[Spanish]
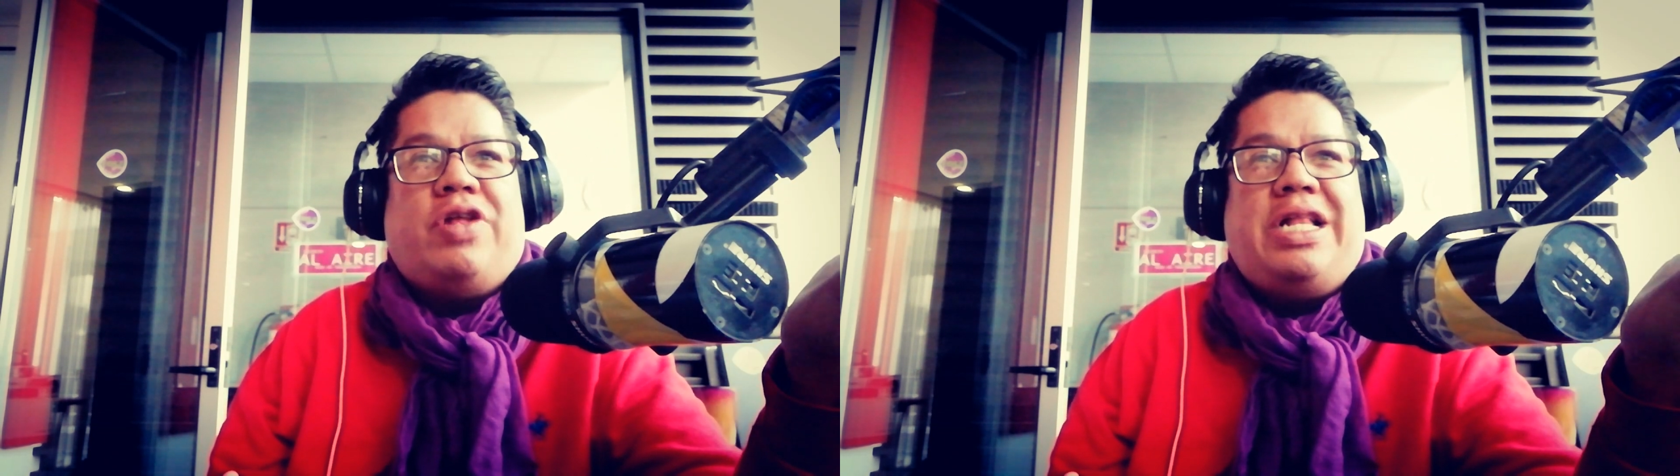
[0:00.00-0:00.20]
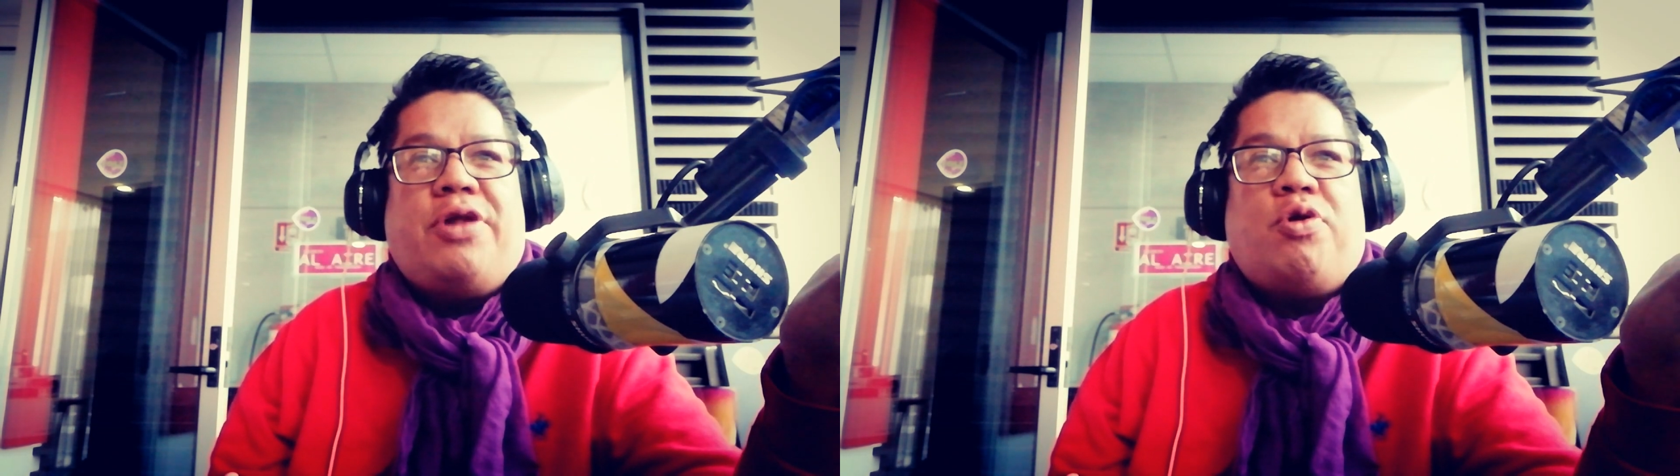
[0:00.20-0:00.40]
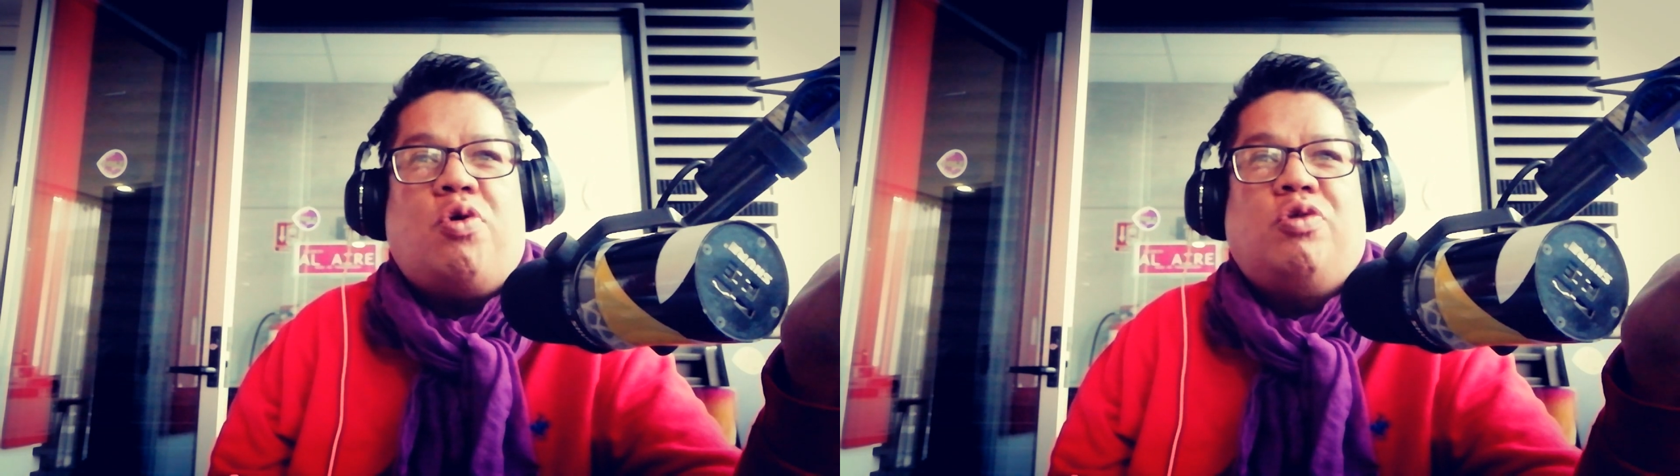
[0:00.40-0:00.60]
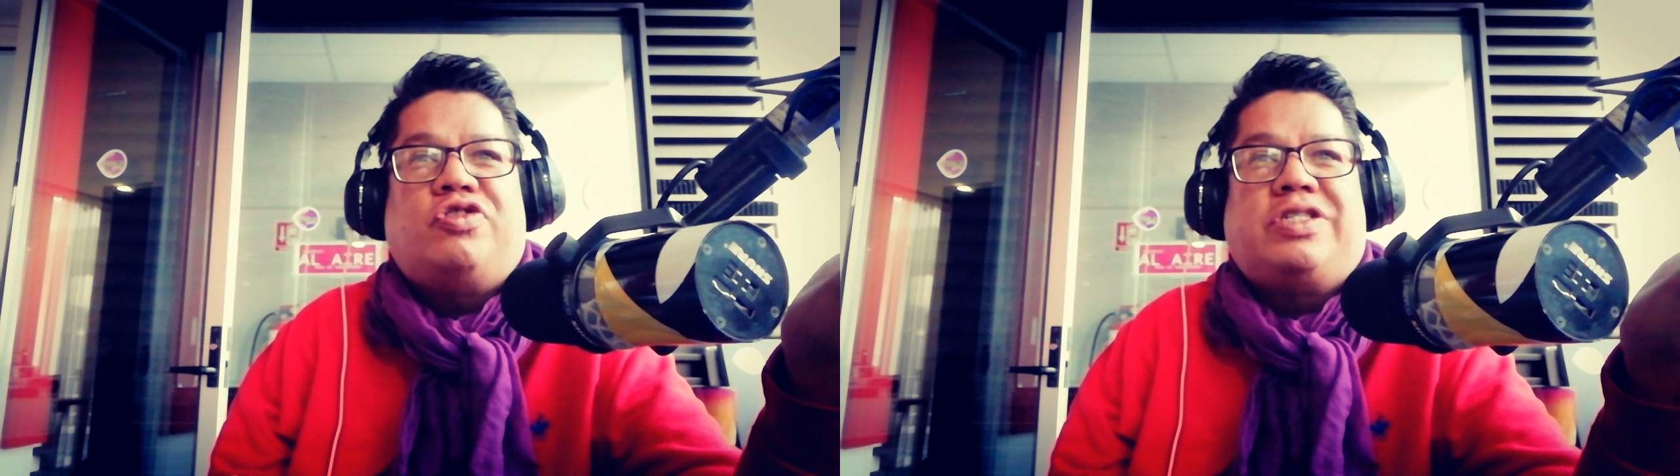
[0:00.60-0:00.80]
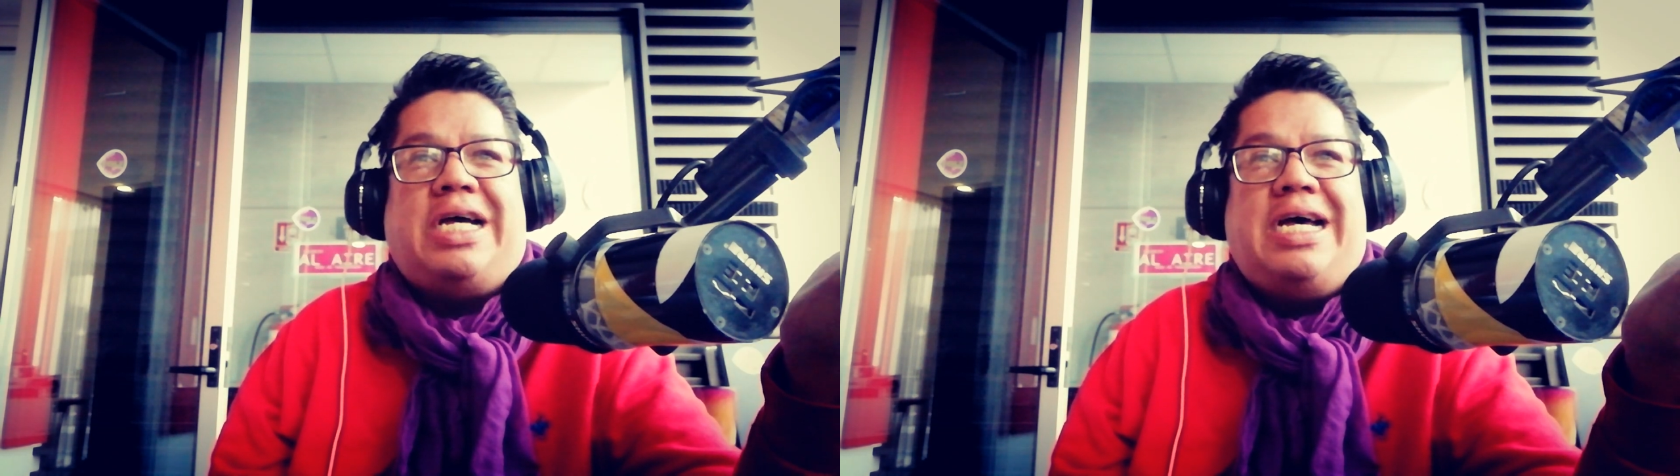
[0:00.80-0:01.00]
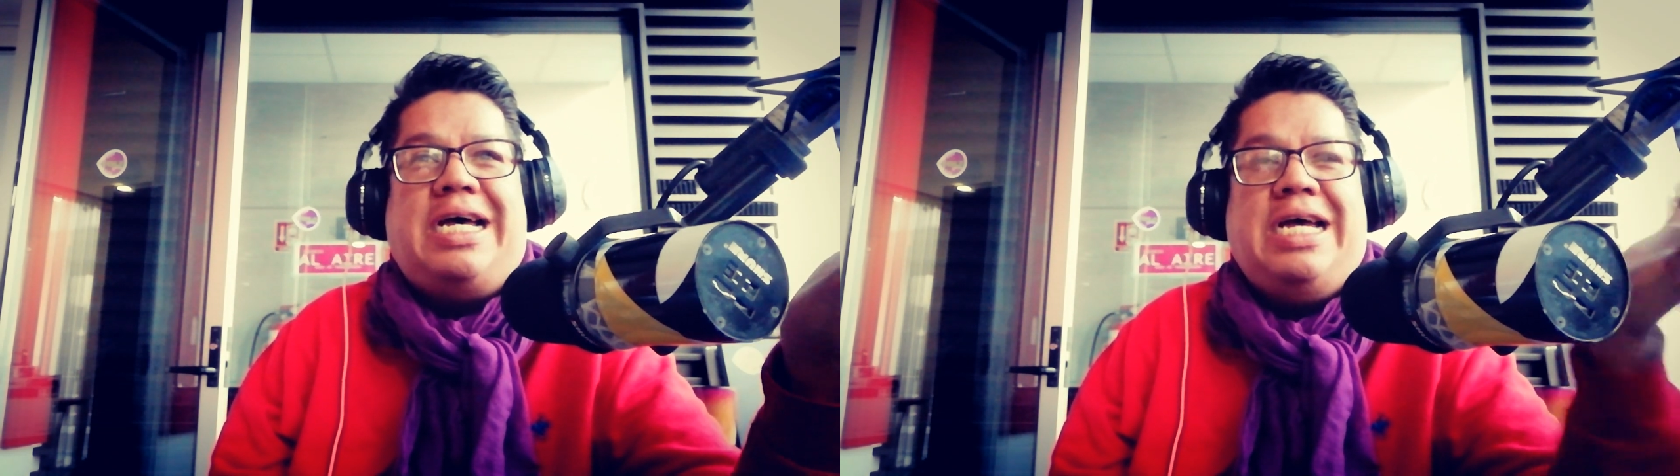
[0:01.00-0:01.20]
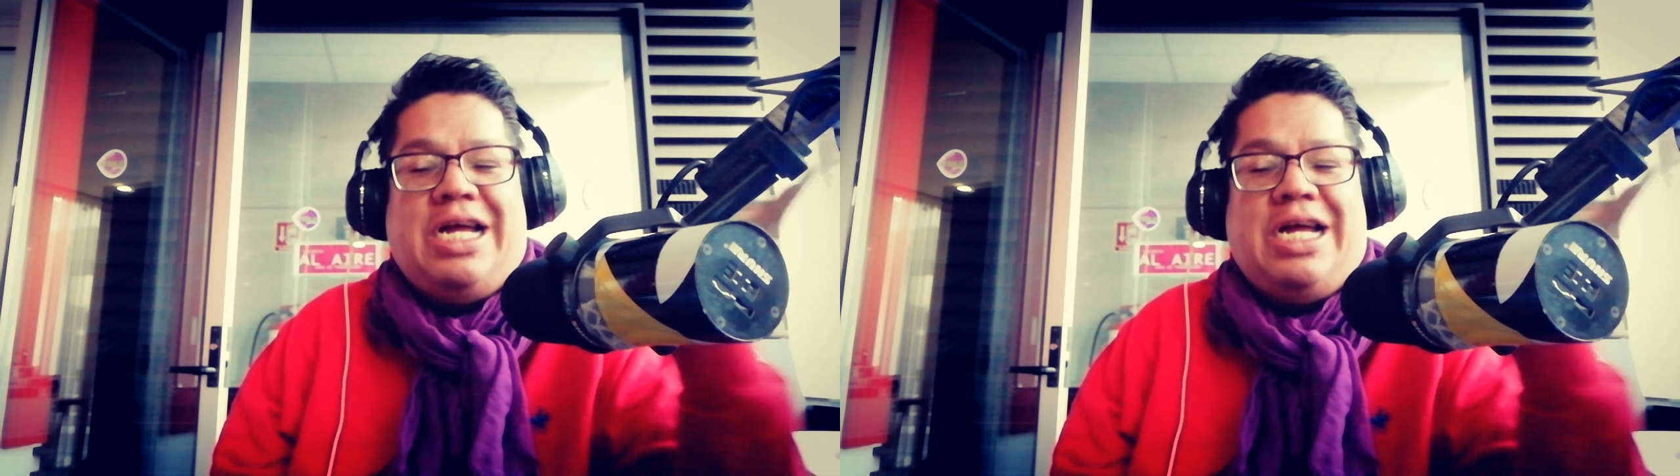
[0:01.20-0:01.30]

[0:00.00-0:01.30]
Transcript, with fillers: de la rosca,